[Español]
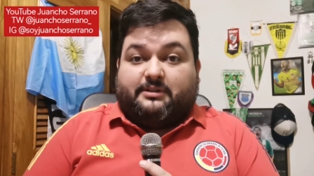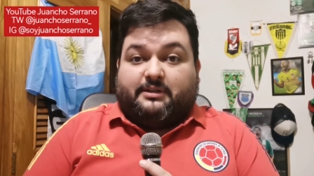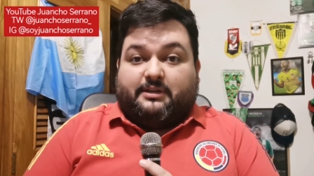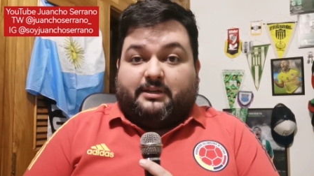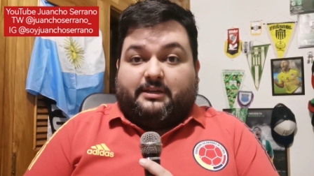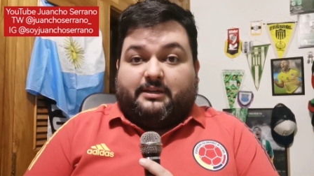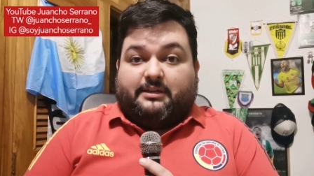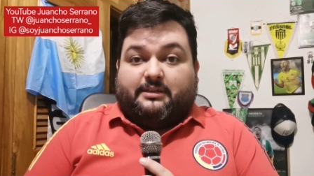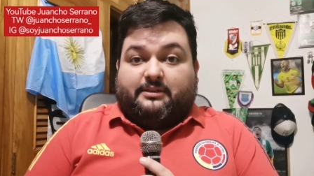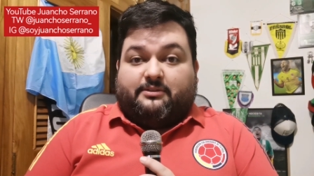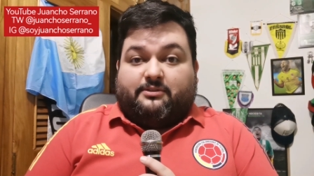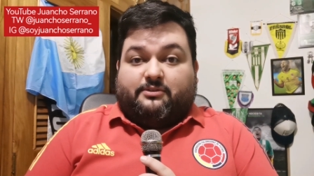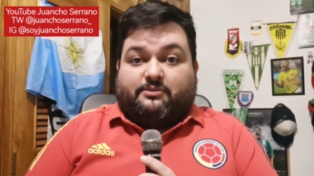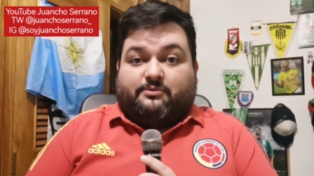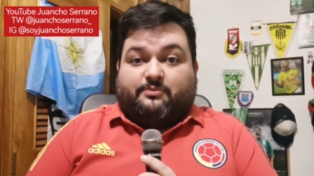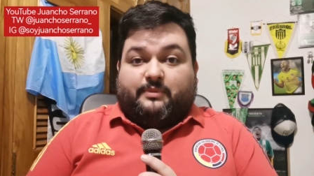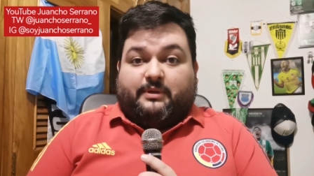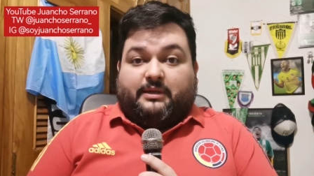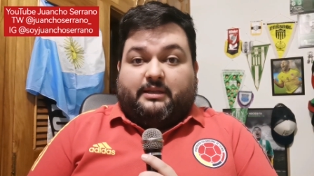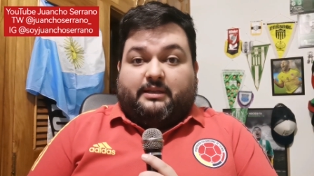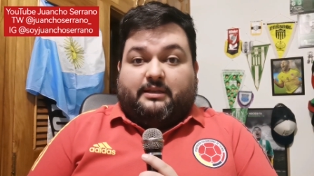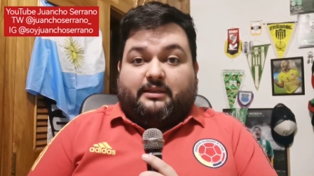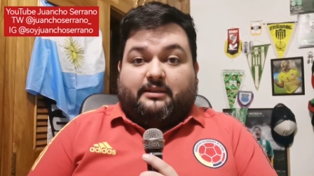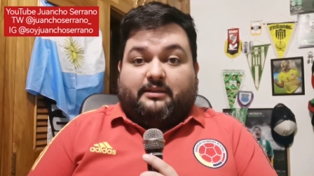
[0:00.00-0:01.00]

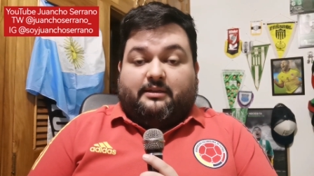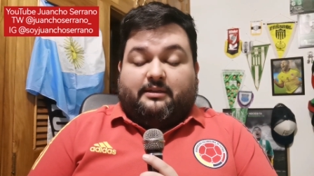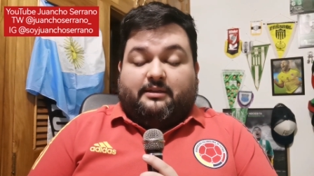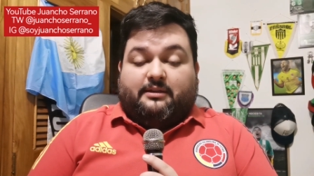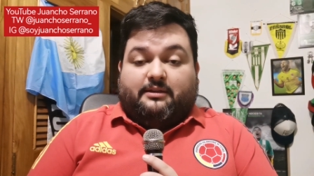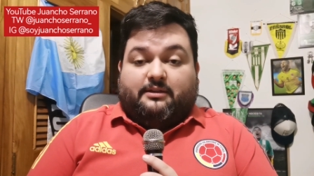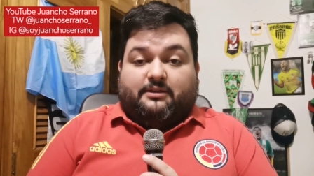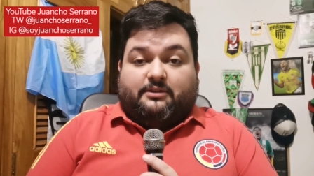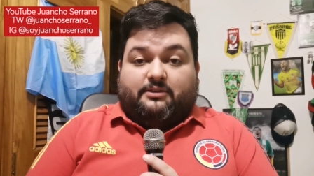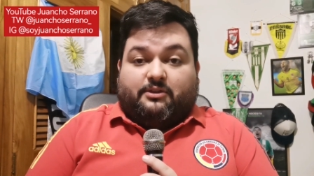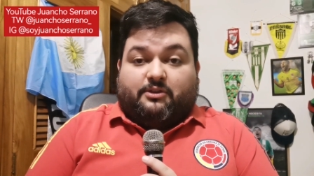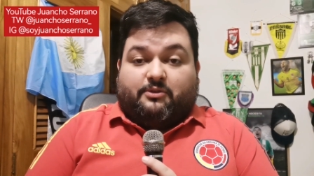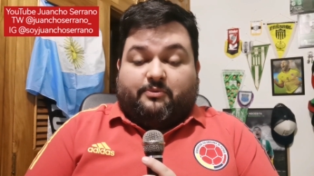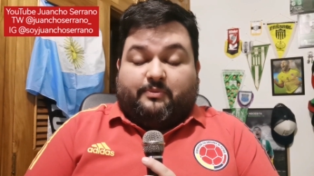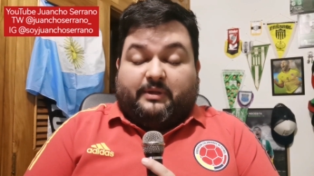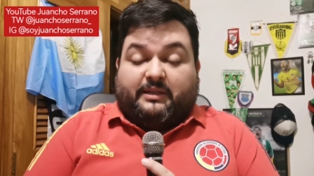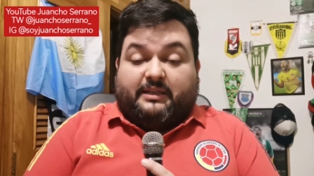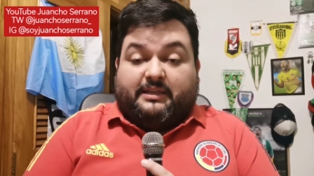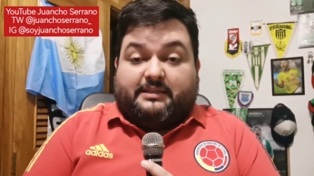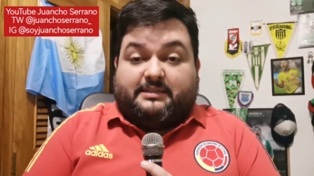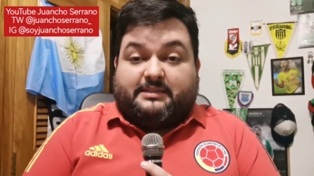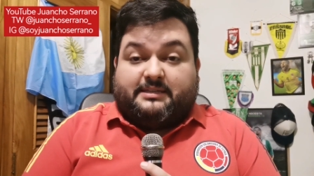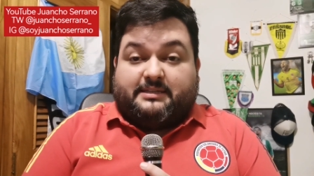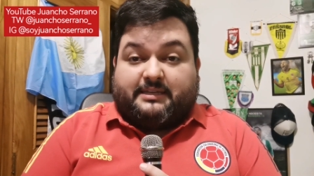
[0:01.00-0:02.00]

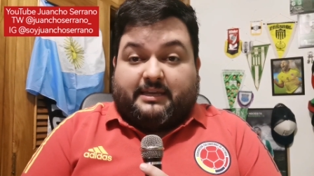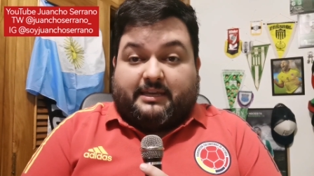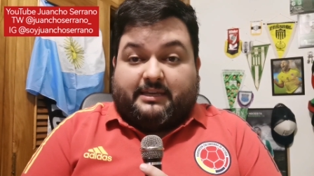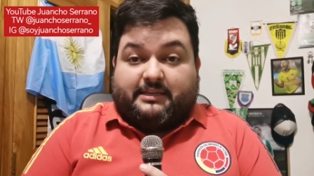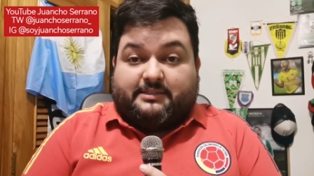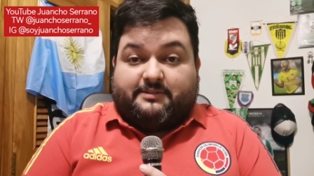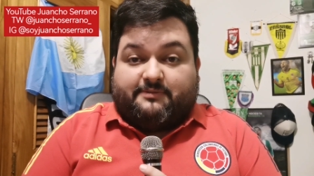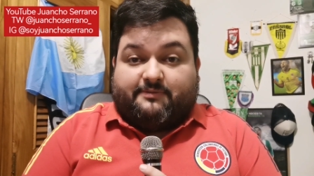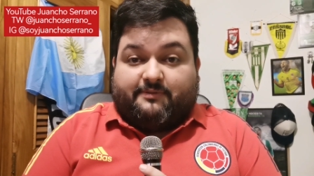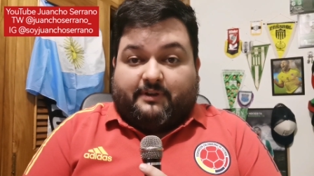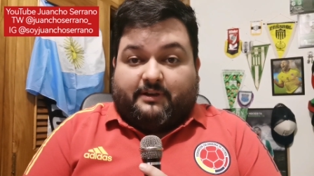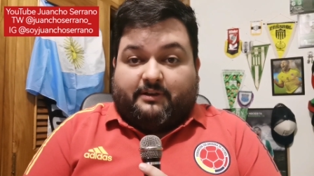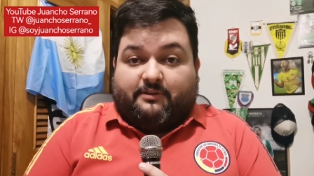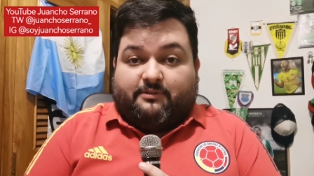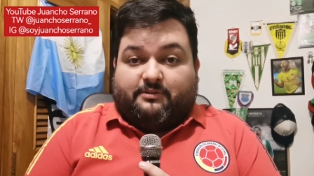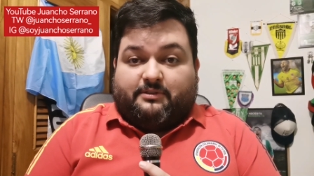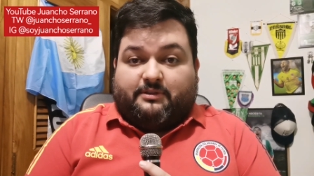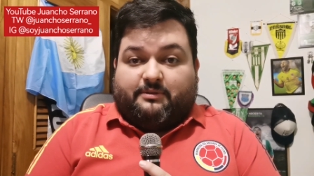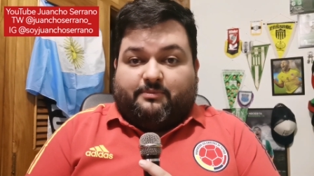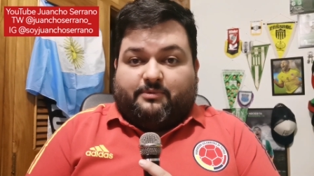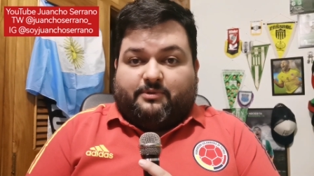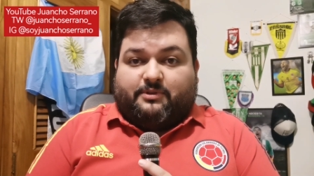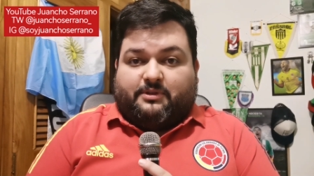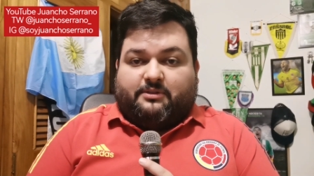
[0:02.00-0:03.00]
2016 eh, fue el
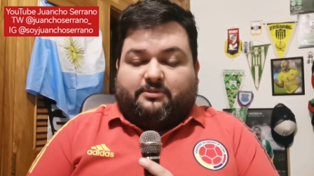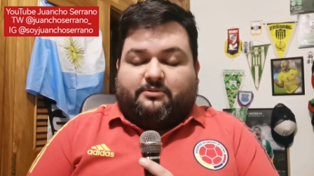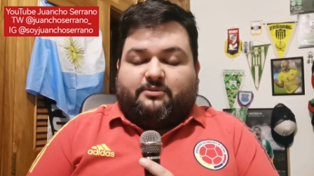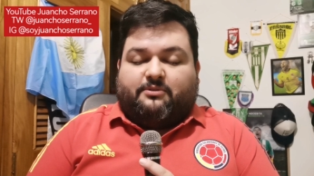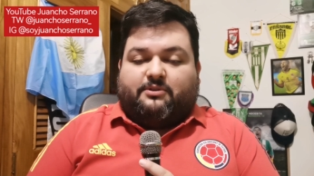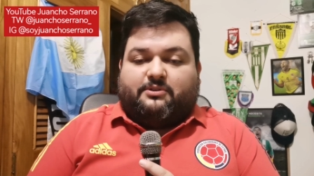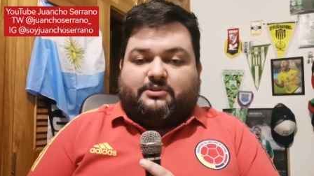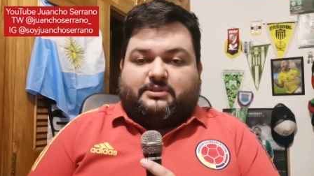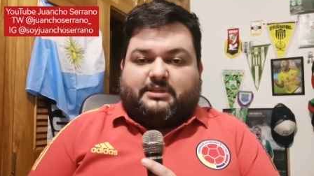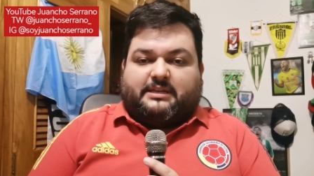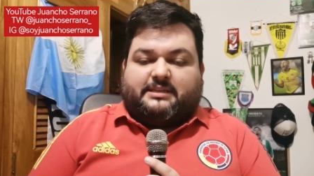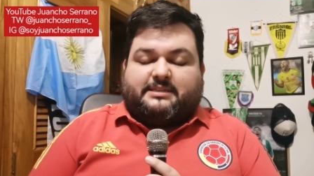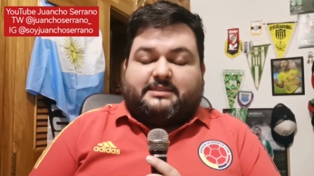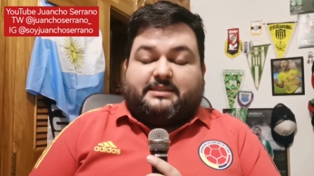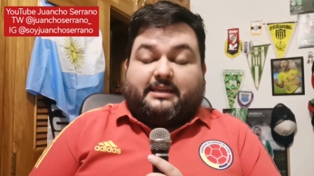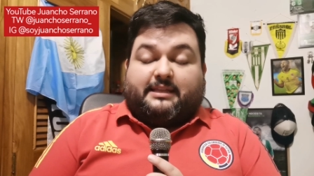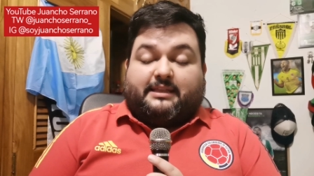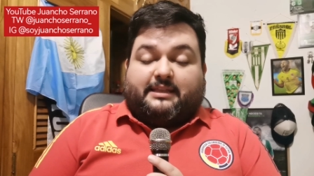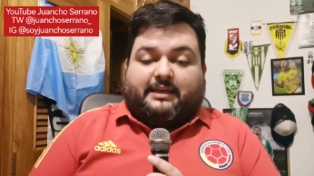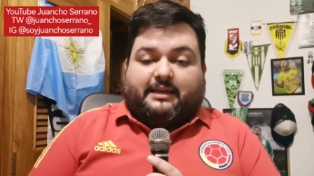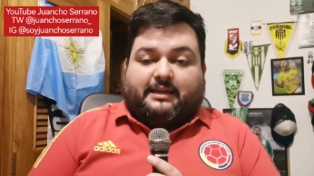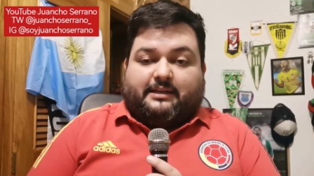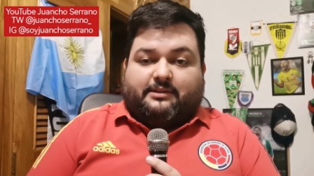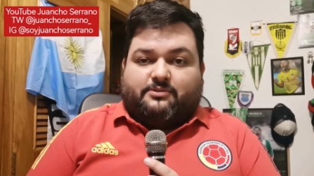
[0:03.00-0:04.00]
último título, seis,
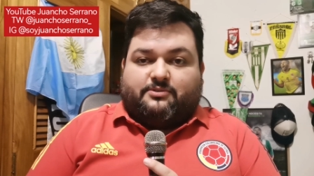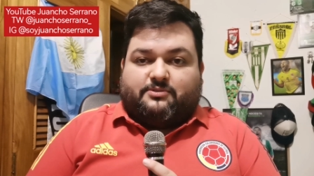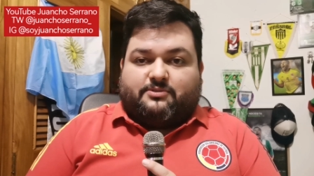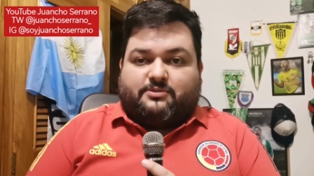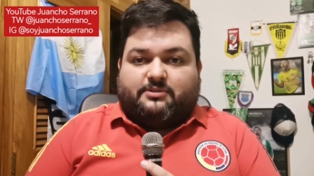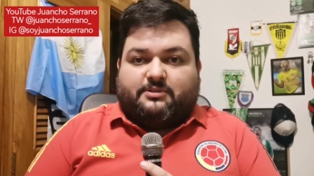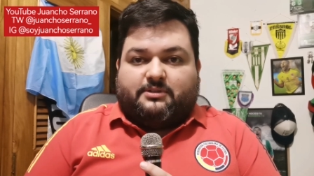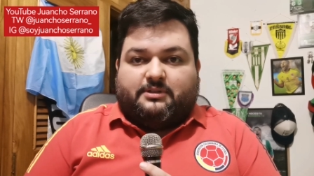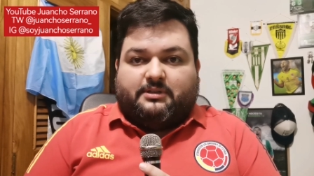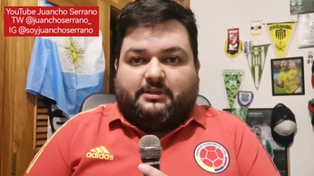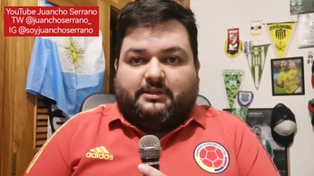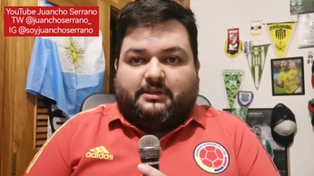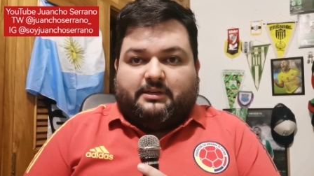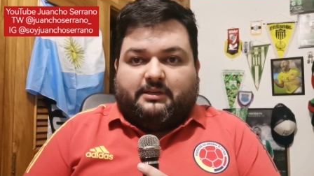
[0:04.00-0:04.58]
siete años.